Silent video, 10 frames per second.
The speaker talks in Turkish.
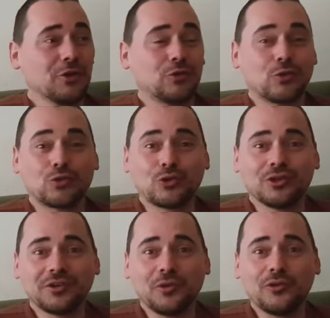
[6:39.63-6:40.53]

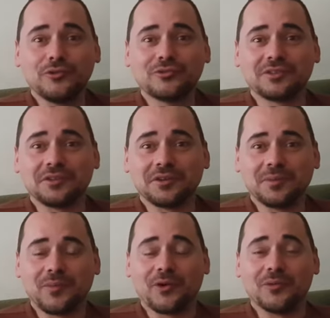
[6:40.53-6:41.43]
Çocukları oldu dedi
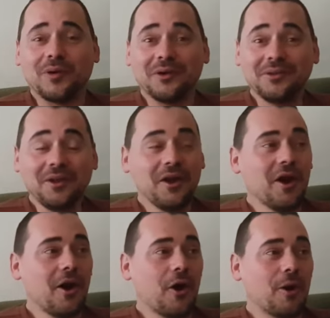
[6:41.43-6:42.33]
boy boy.
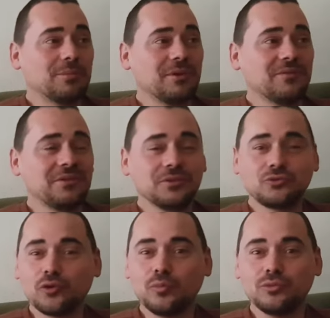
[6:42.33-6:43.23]
Ablam falan
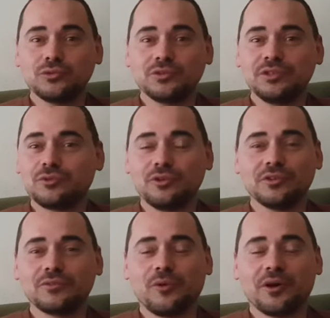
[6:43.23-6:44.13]
çok mutlu dedi. Hiç öyle
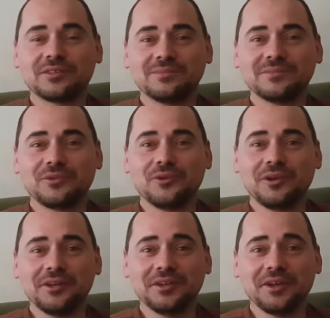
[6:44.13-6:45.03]
dedi o adam dedi öyle
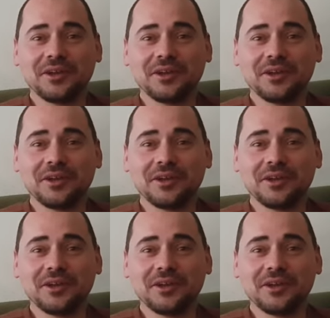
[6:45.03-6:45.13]
hani